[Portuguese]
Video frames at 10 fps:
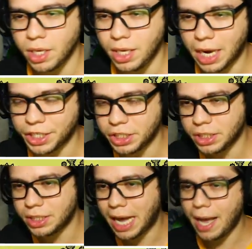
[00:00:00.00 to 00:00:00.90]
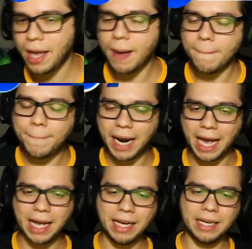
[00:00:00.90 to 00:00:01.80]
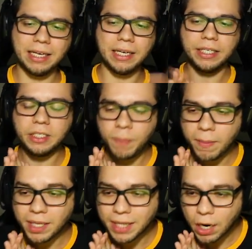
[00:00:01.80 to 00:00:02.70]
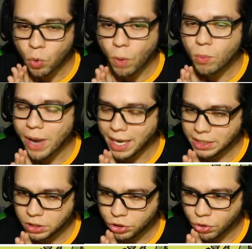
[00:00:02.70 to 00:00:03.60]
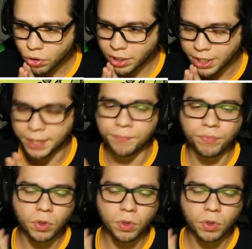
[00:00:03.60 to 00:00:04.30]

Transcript: E a gente tá pra experimentar como é esse jogo aqui.